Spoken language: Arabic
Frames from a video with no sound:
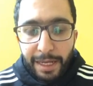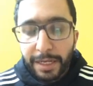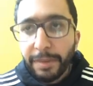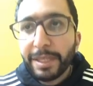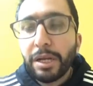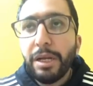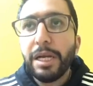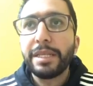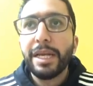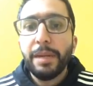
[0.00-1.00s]
خليني بقى
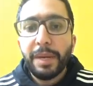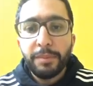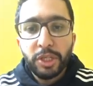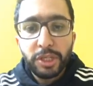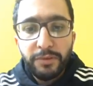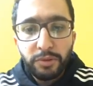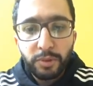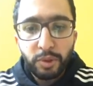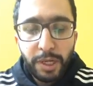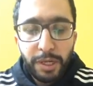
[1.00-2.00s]
اتكلم على الماتش
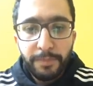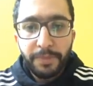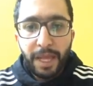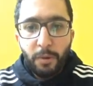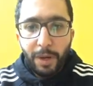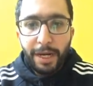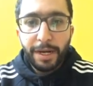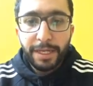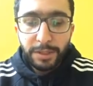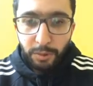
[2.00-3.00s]
نفسه بسرعه
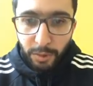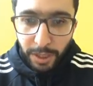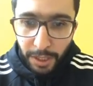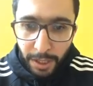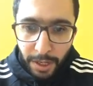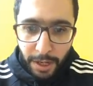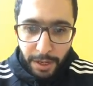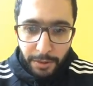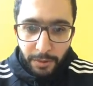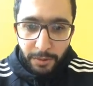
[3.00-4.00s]
اولا عايز اقول
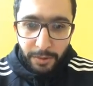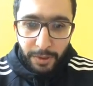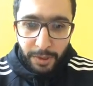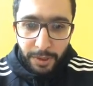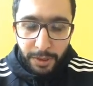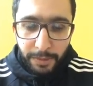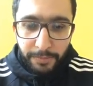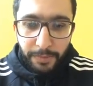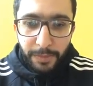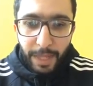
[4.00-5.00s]
انه
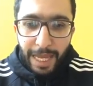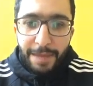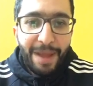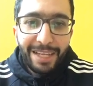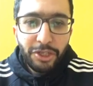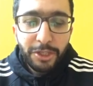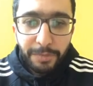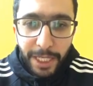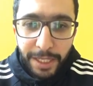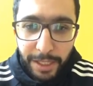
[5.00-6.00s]
اكيد ما حدش
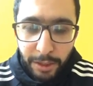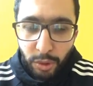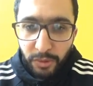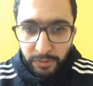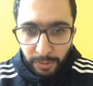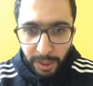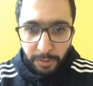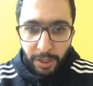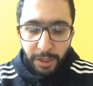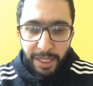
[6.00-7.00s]
يتمنى يدخل في
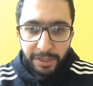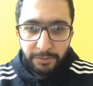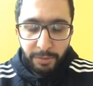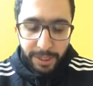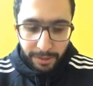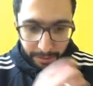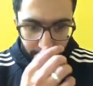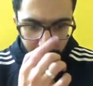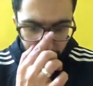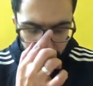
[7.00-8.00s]
مرماه هدف مبكر
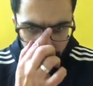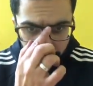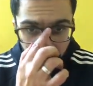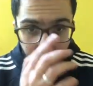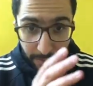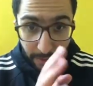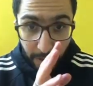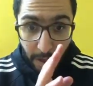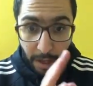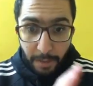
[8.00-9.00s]
اكيد
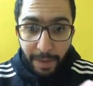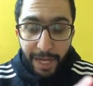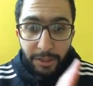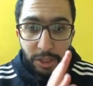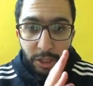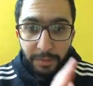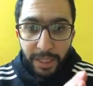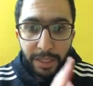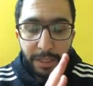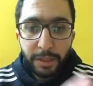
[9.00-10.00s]
ما حدش
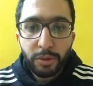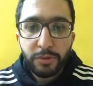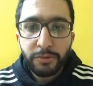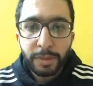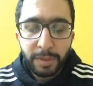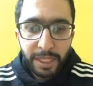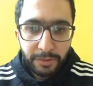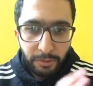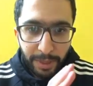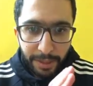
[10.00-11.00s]
يتمنى يدخل في مرماه
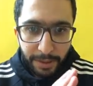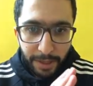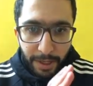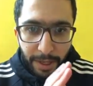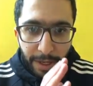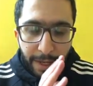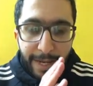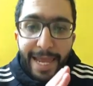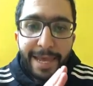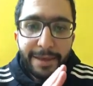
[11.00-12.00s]
هدف مبكر
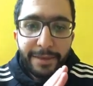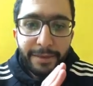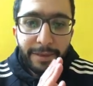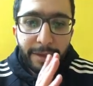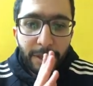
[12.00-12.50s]
لكن